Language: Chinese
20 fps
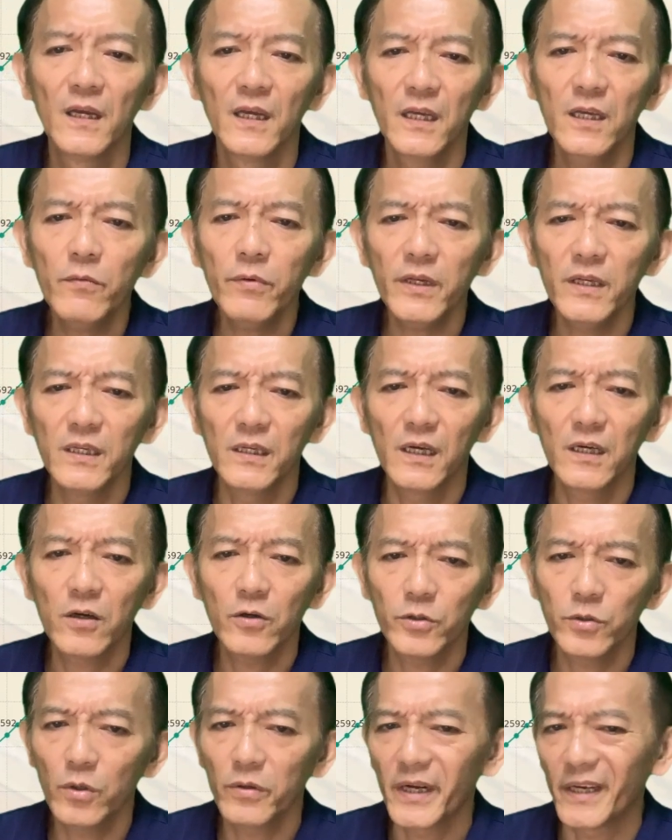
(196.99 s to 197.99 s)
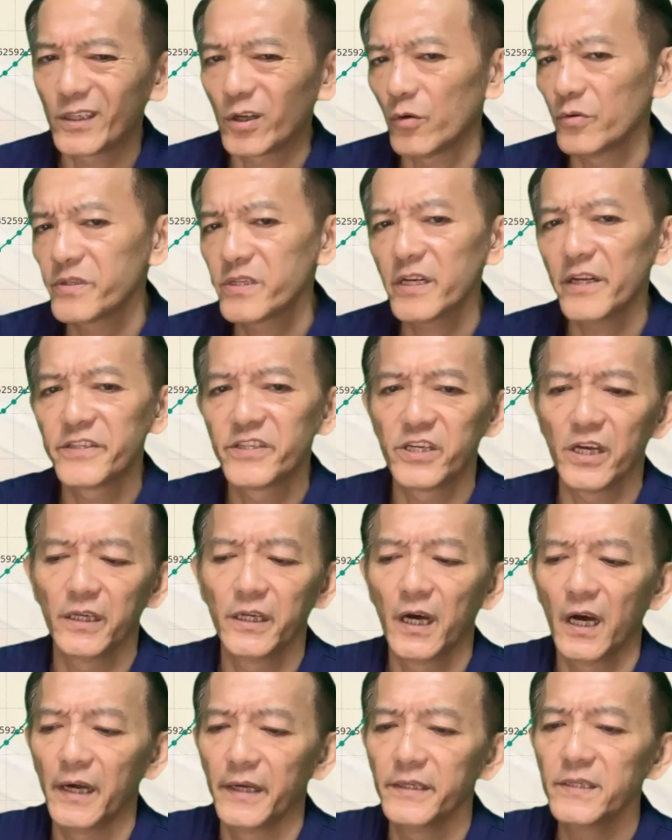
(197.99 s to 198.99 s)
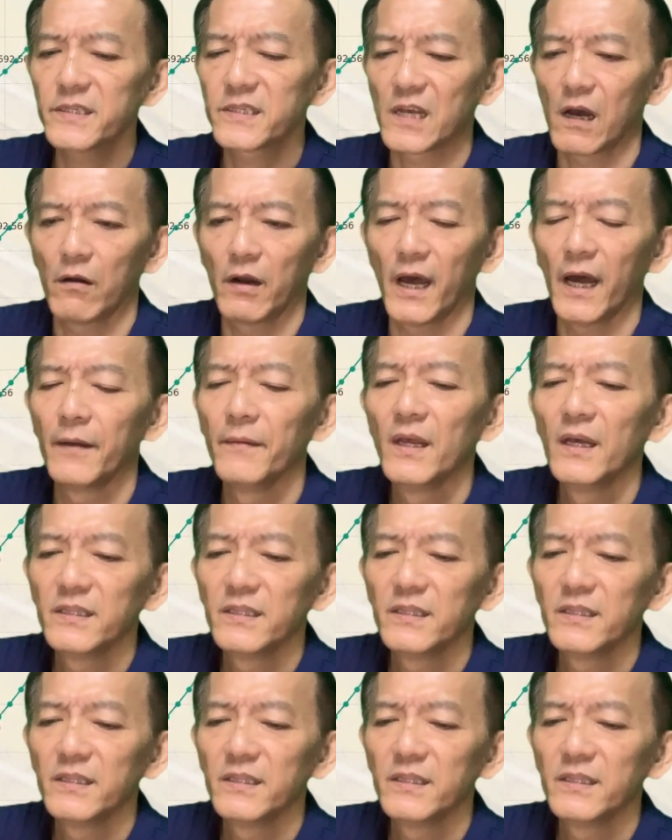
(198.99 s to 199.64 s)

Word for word: 因为你能够用来投资的钱很少了。